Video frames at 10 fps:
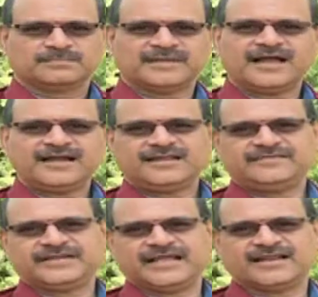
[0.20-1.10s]
மெகா
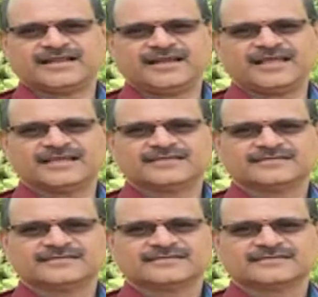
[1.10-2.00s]
டிவி நேயர்களே
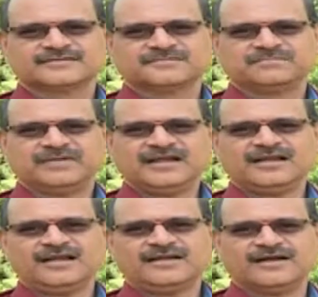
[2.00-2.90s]

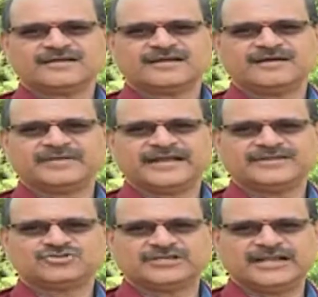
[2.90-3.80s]
பெண்கள் டாட் காம்
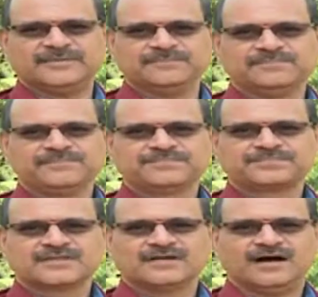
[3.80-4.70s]
நிகழ்ச்சியில்
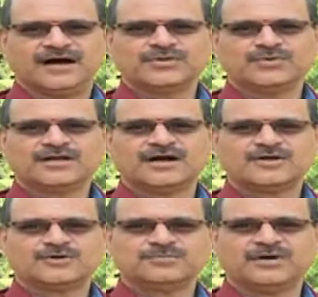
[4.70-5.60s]
ஆயுள்
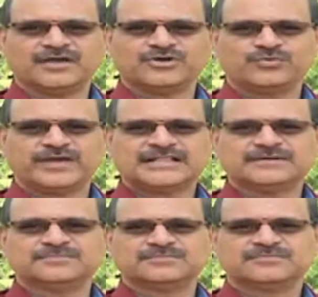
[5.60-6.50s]
காக்கும்
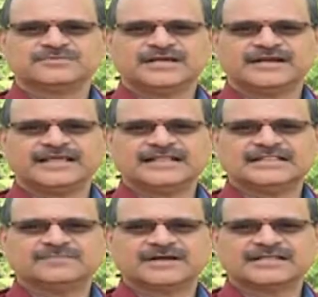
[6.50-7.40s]
ஆயுர்வேதம் என்ற
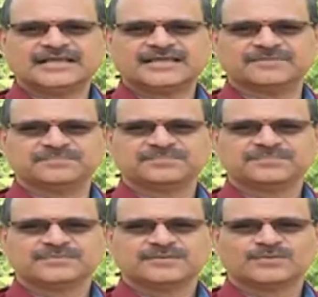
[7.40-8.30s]
இந்த பகுதிக்கு
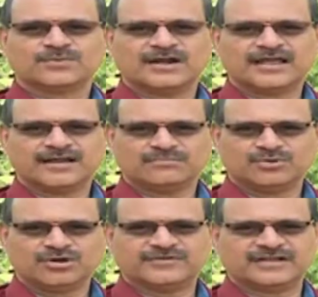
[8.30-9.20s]
உங்களை
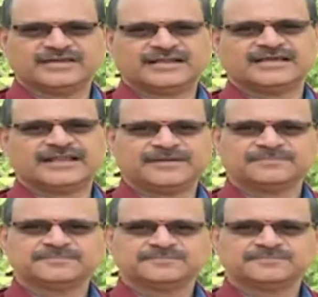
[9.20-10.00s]
அன்போடு வரவேற்கிறேன்